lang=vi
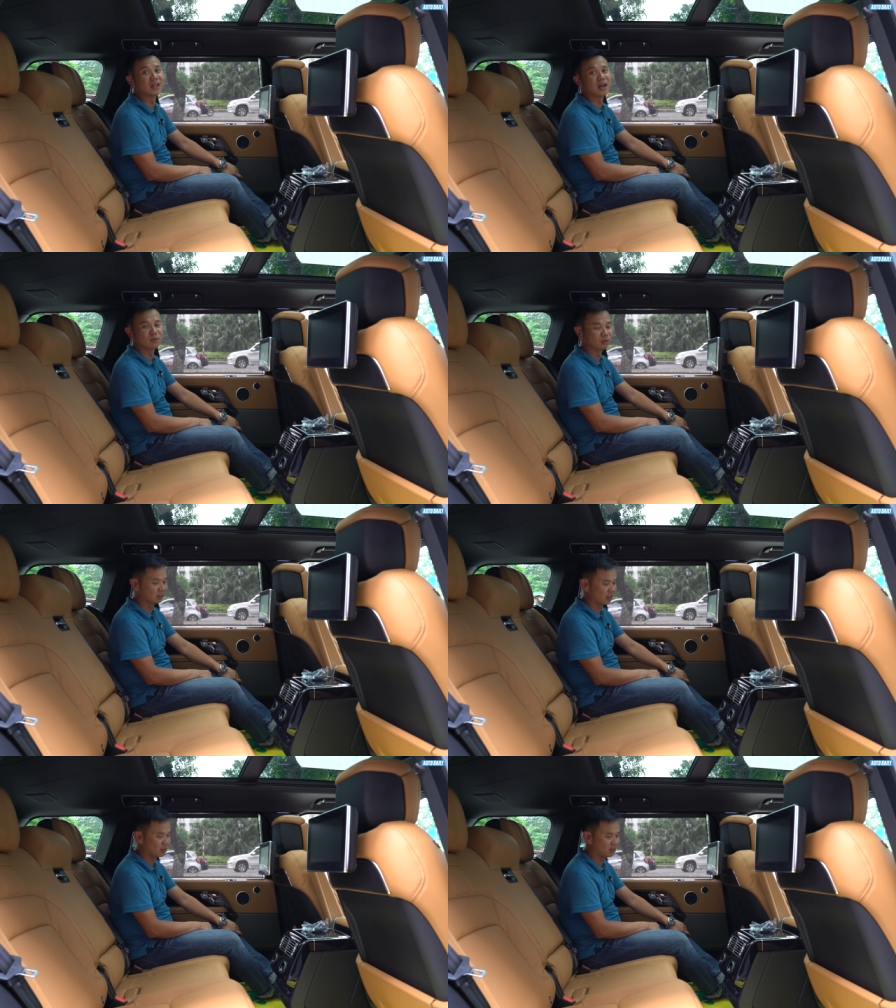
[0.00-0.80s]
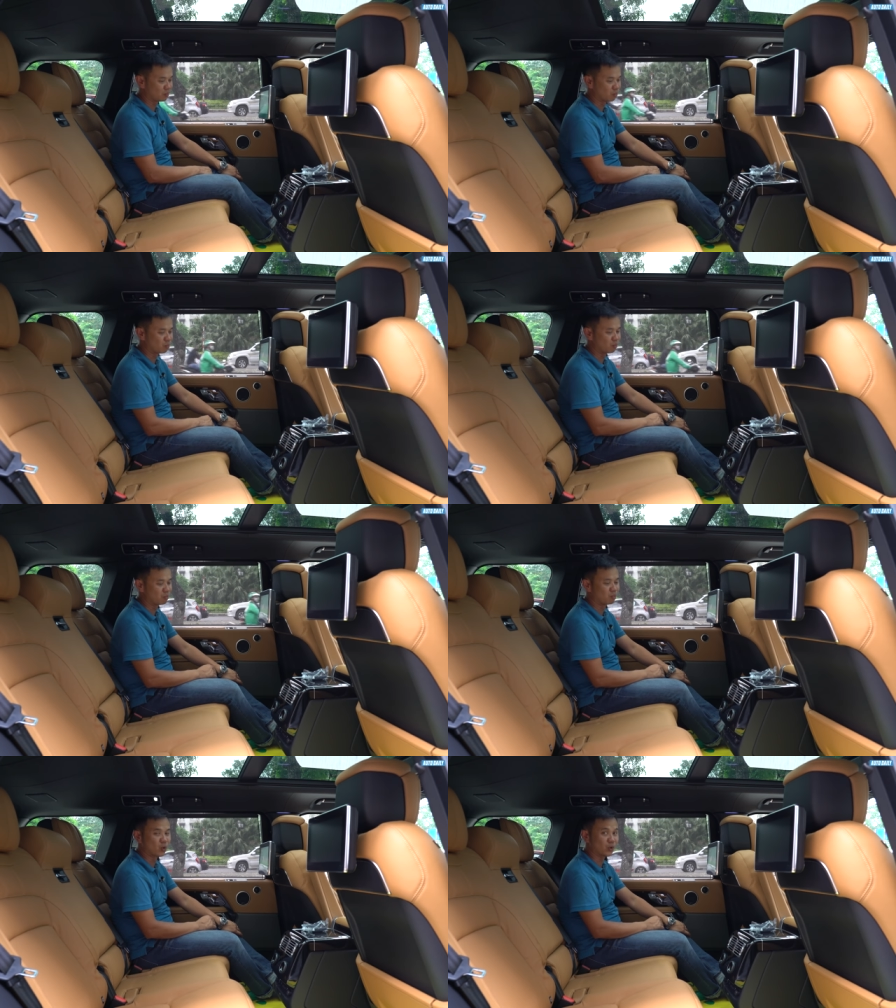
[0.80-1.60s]
tỷ đồng thì
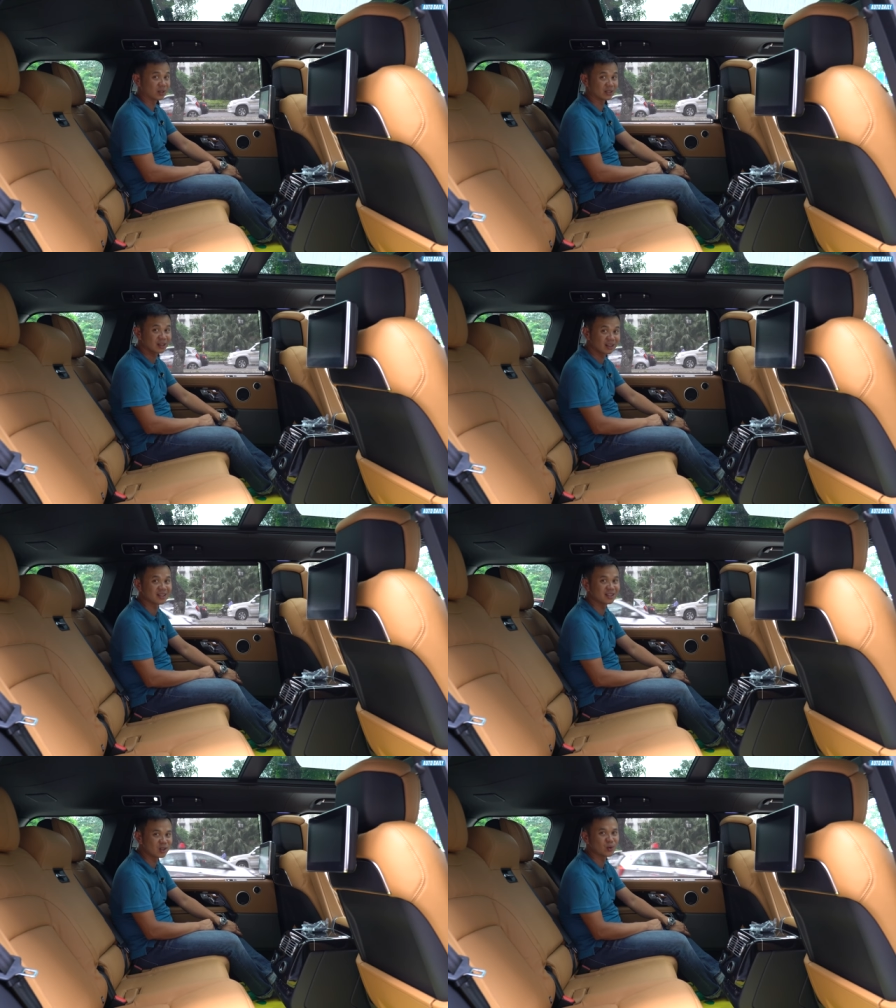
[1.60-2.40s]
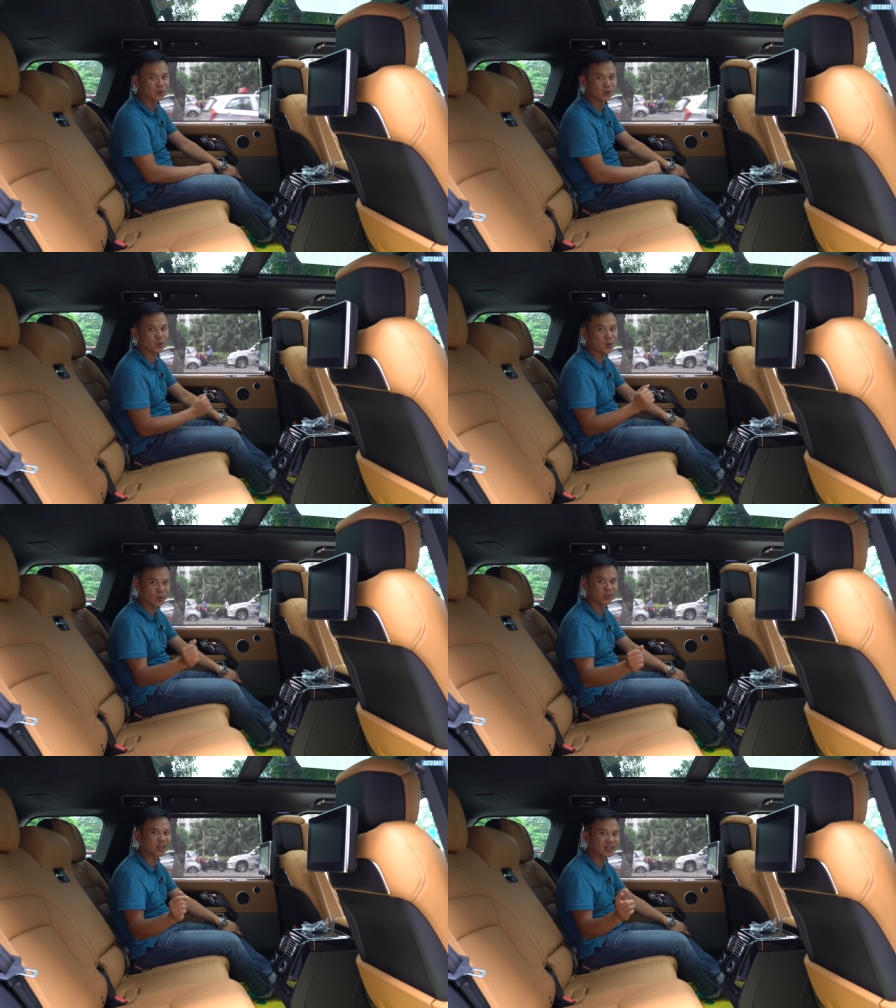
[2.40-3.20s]
mùi rất là dễ chịu nó
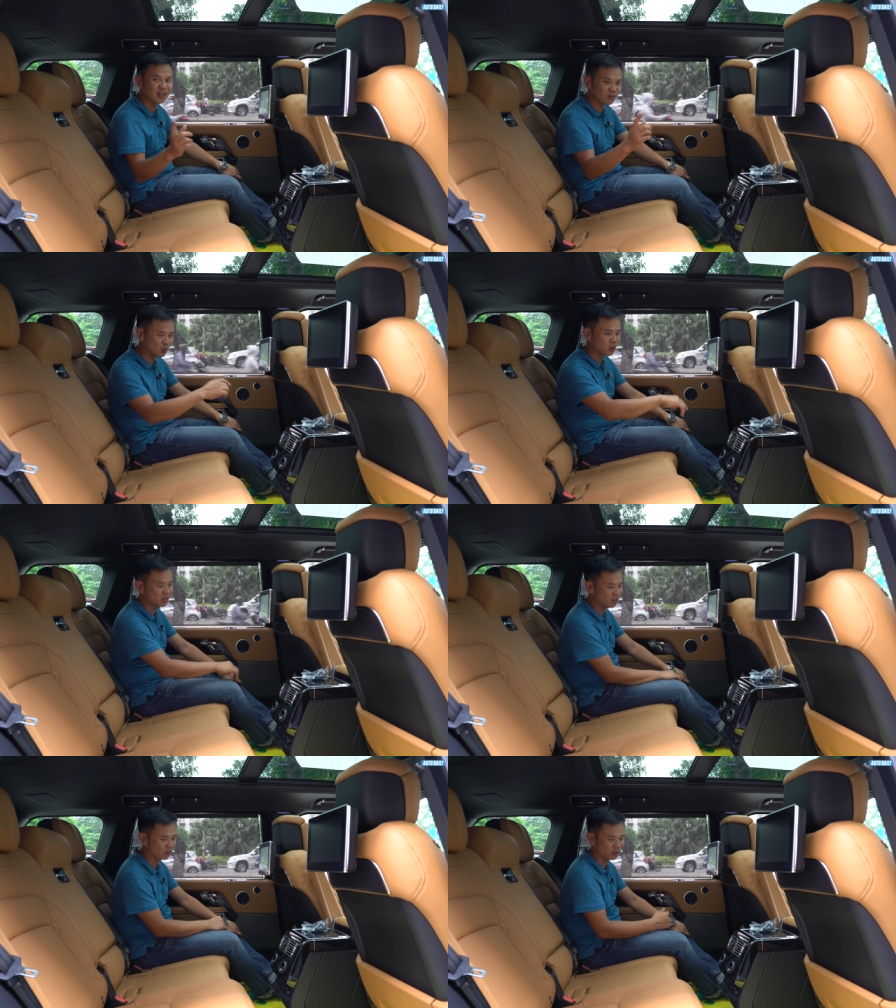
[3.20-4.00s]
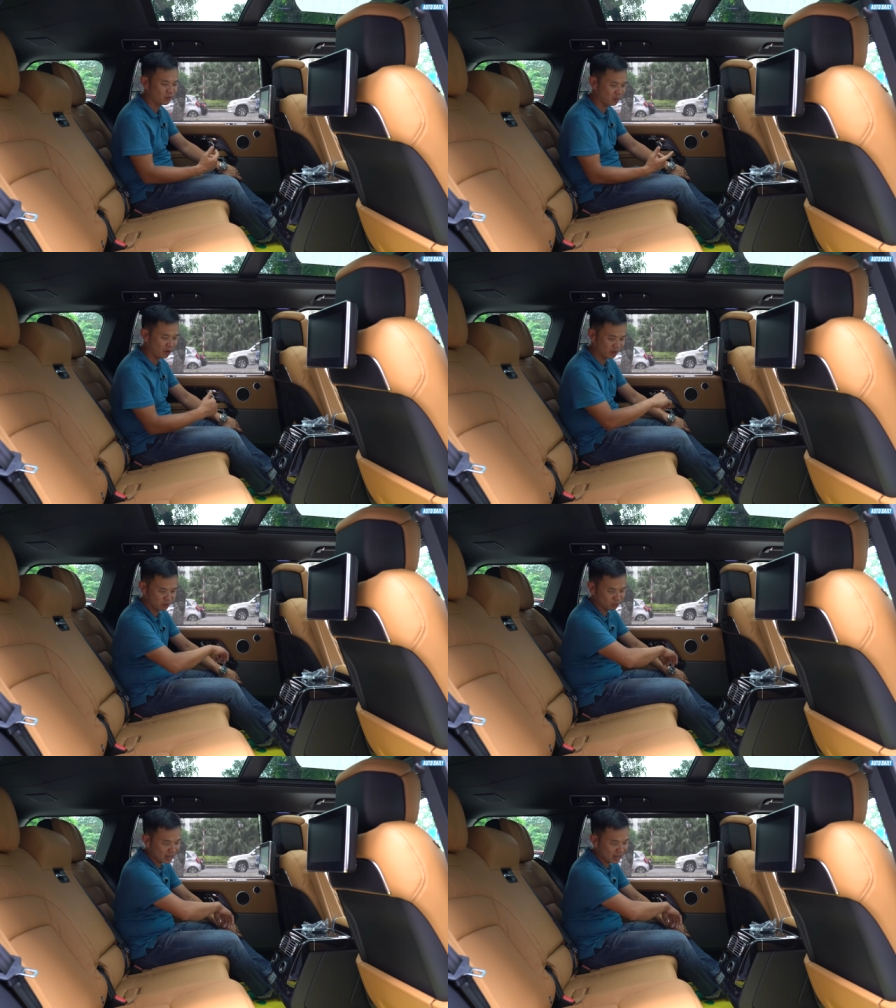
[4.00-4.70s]
còn thân thiện với môi trường và nó phải bảo vệ chúng